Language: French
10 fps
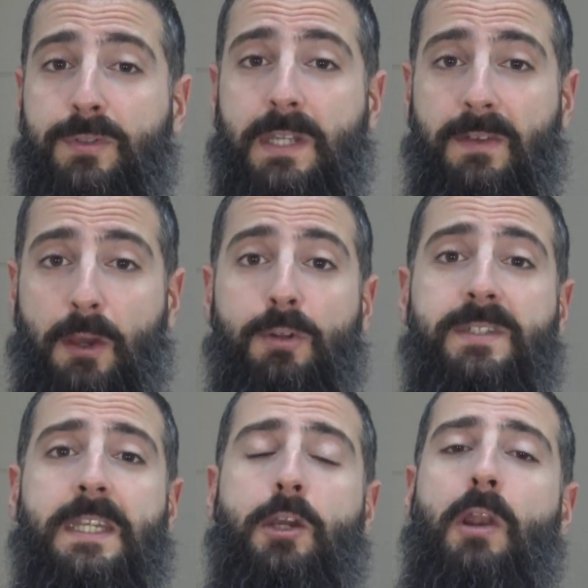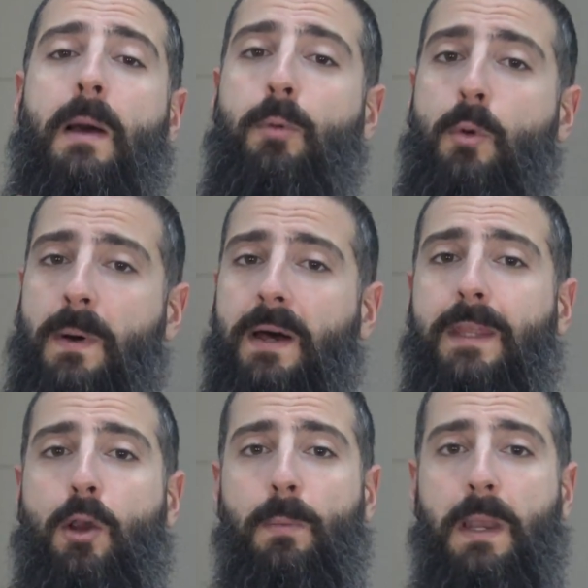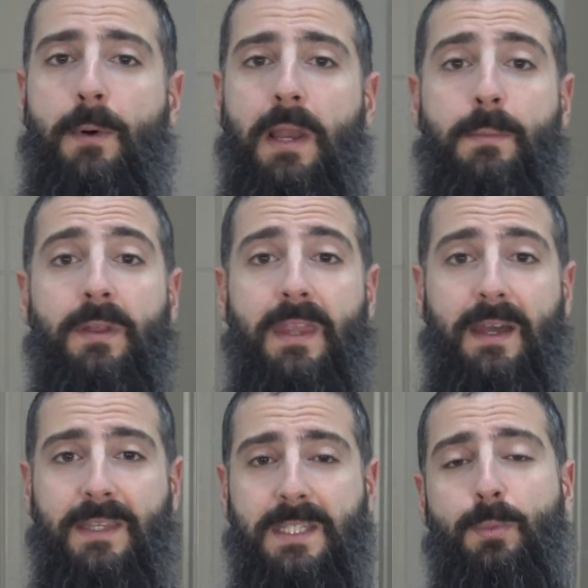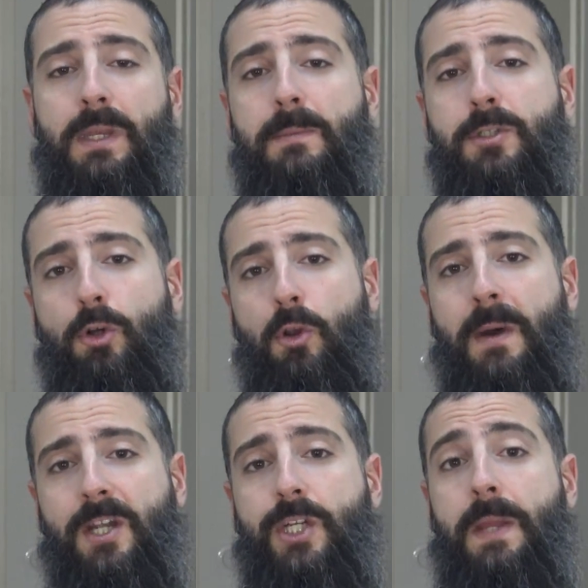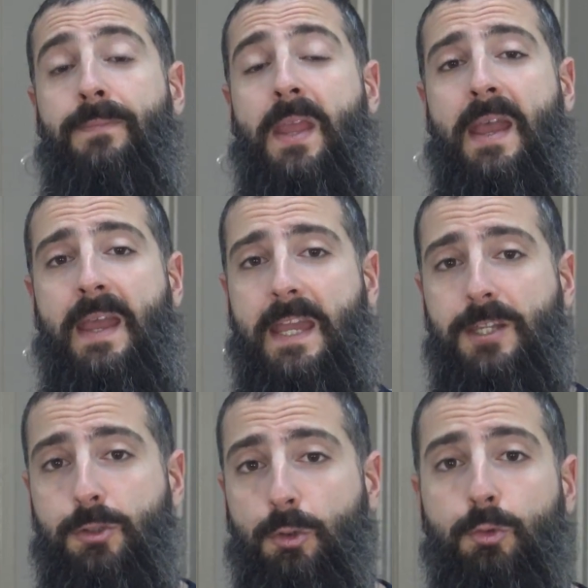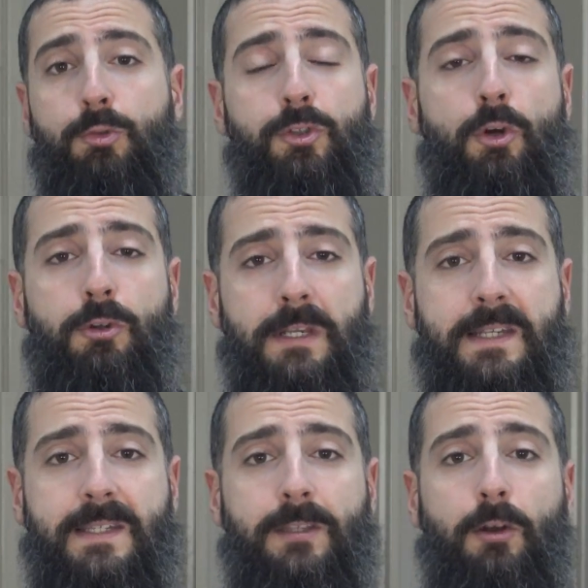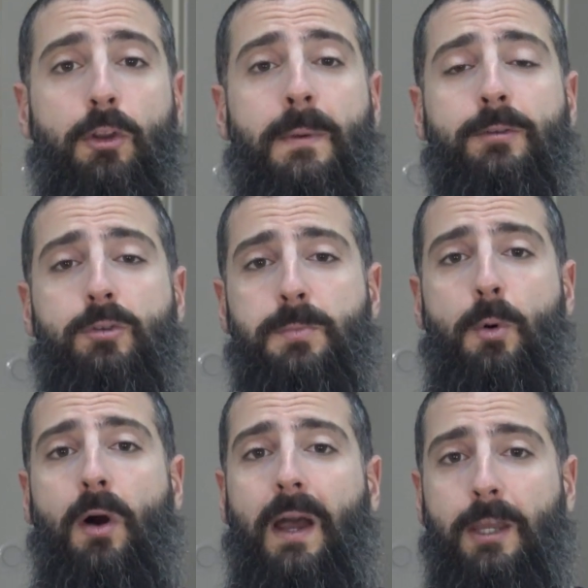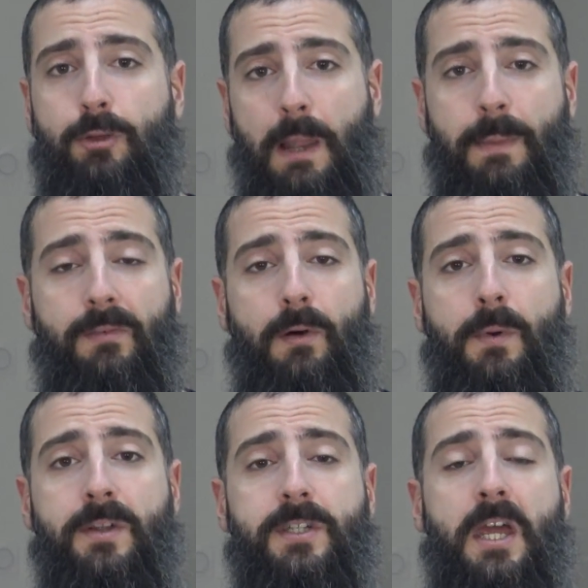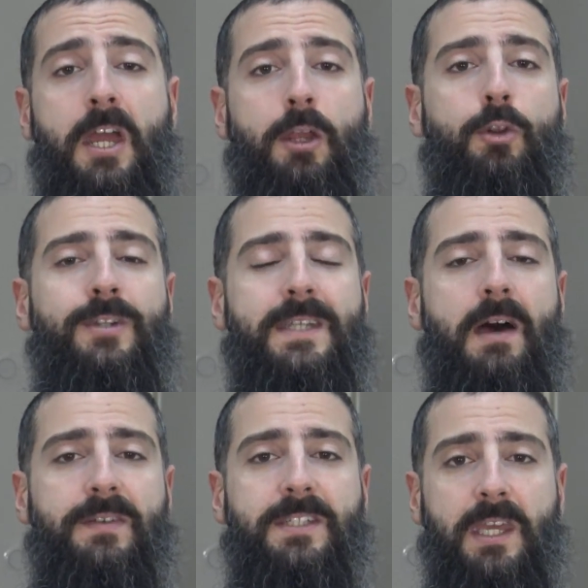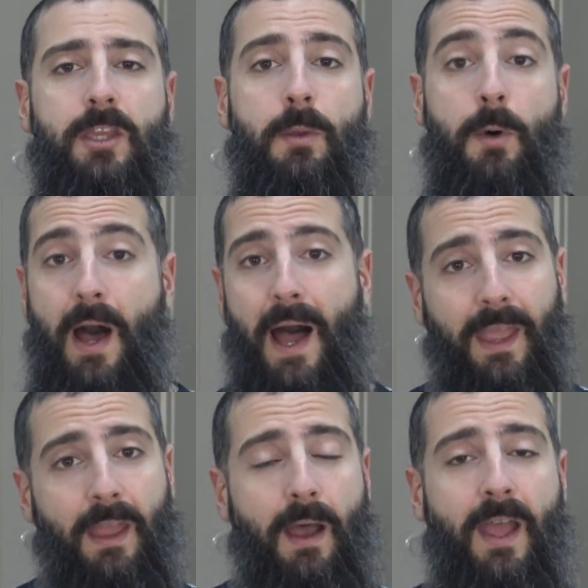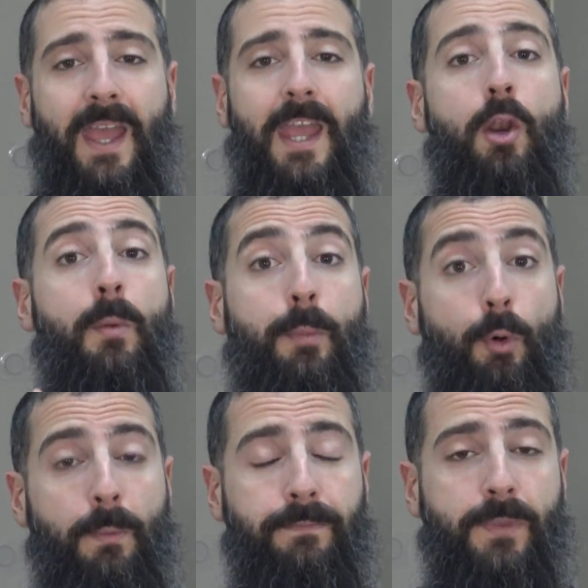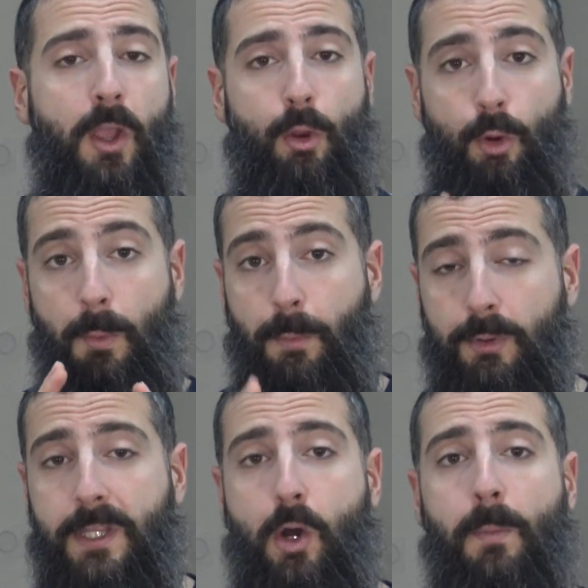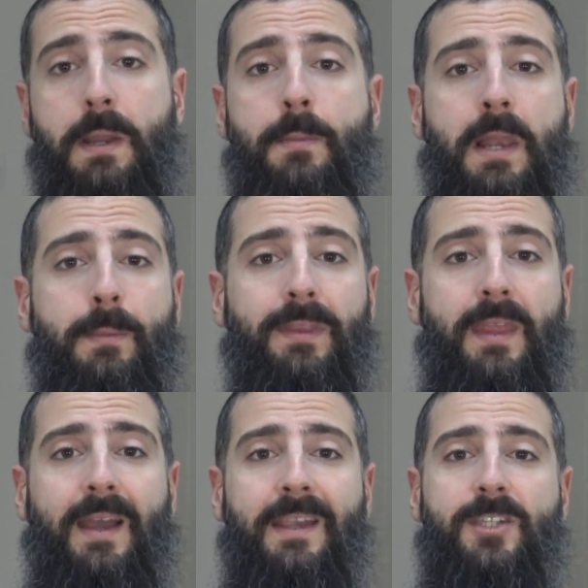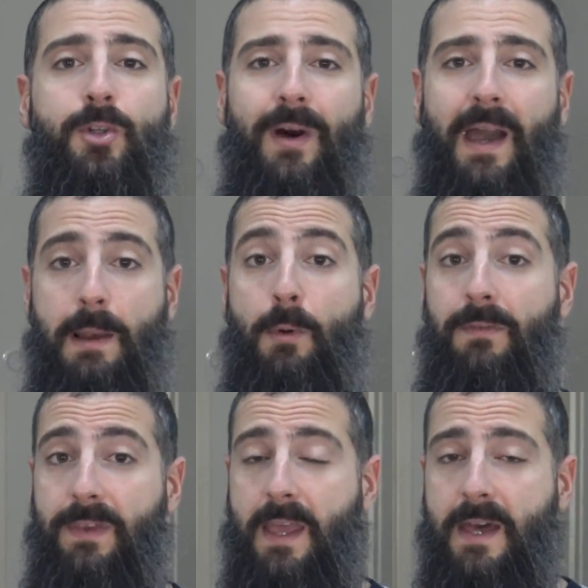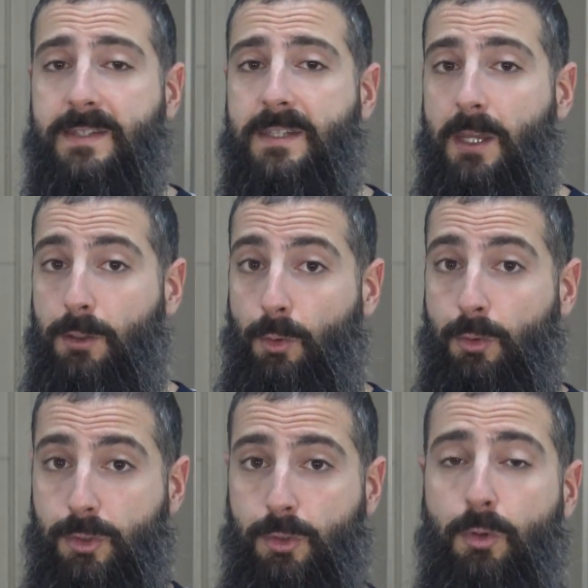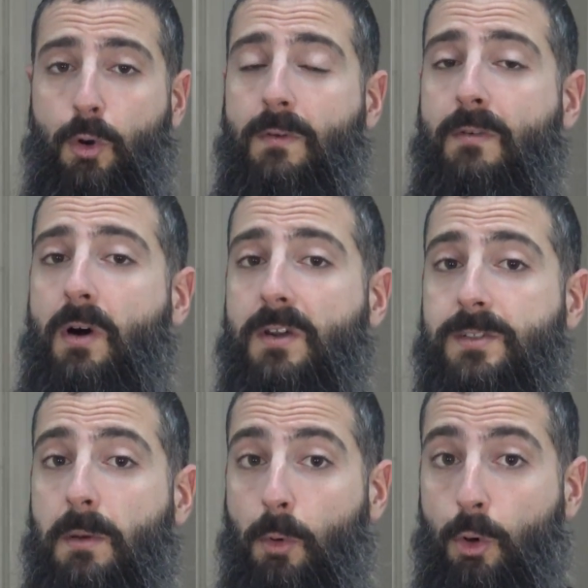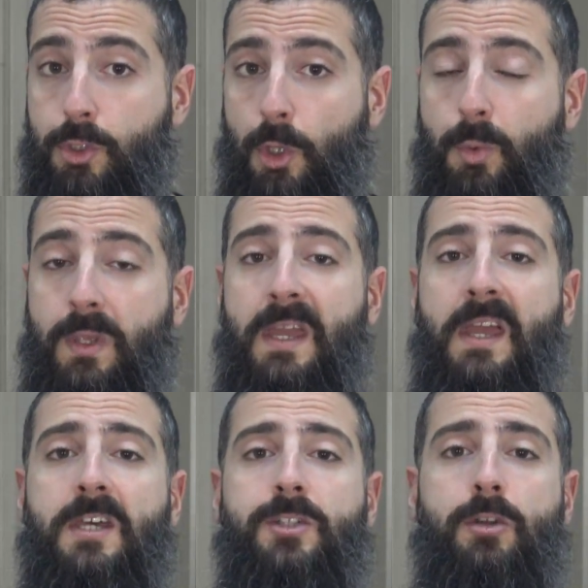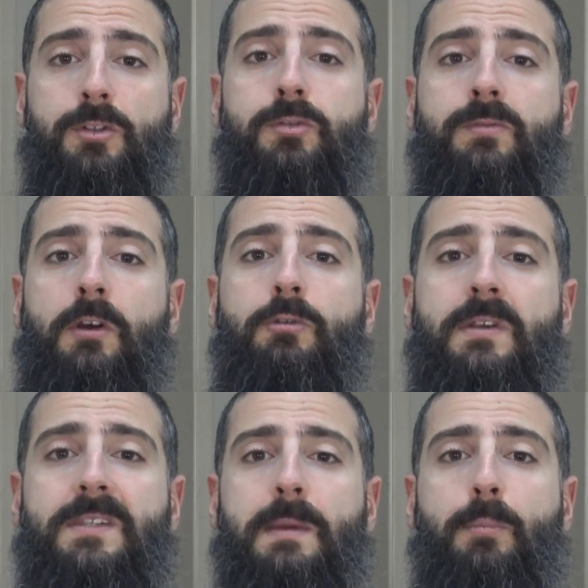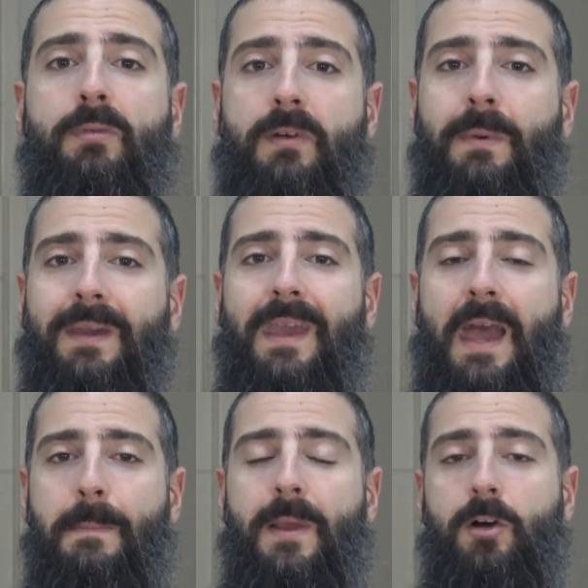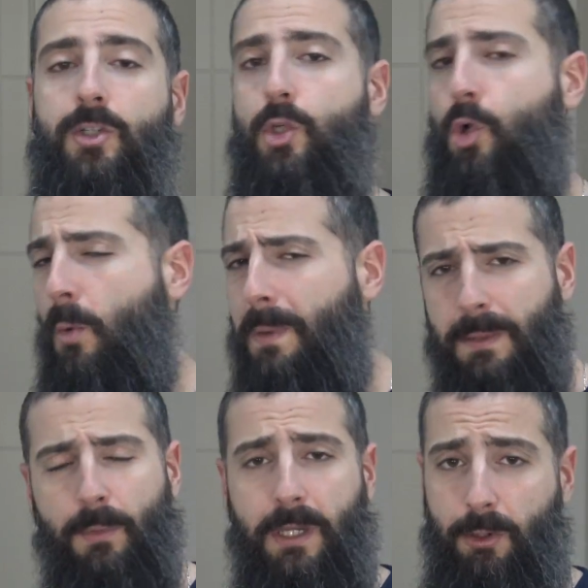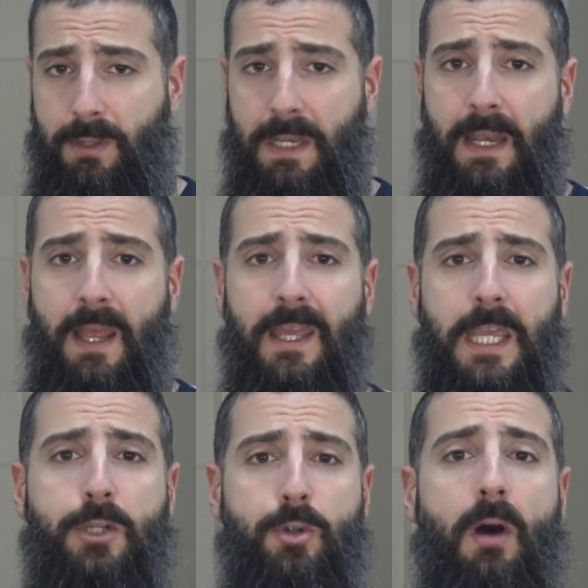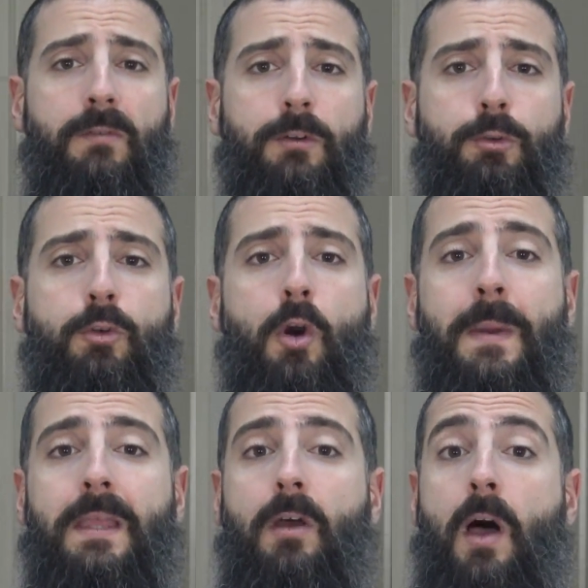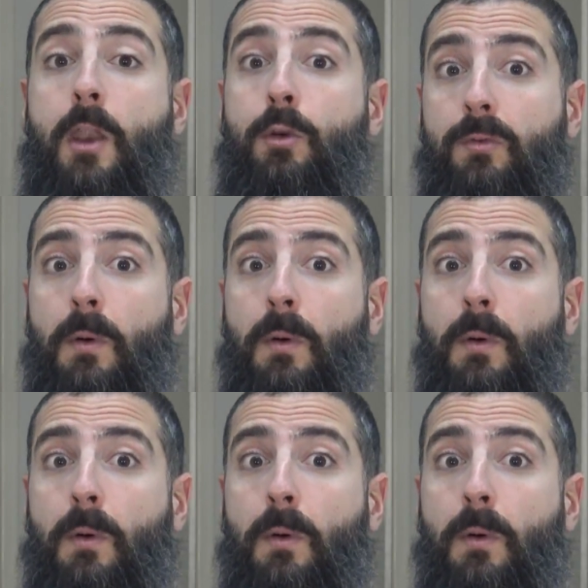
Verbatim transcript: savez aussi que la plupart des compléments alimentaires disponibles sur le marché, et surtout ceux utilisés dans le domaine du sport et de la performance, ne servent strictement à rien. Et le peu le peu des compléments alimentaires qui sont réellement efficaces, donc ceux qu'on va voir ensemble aujourd'hui, sont souvent utilisés pour fabriquer un mélange complètement inutile qui sera vendu comme étant un nouveau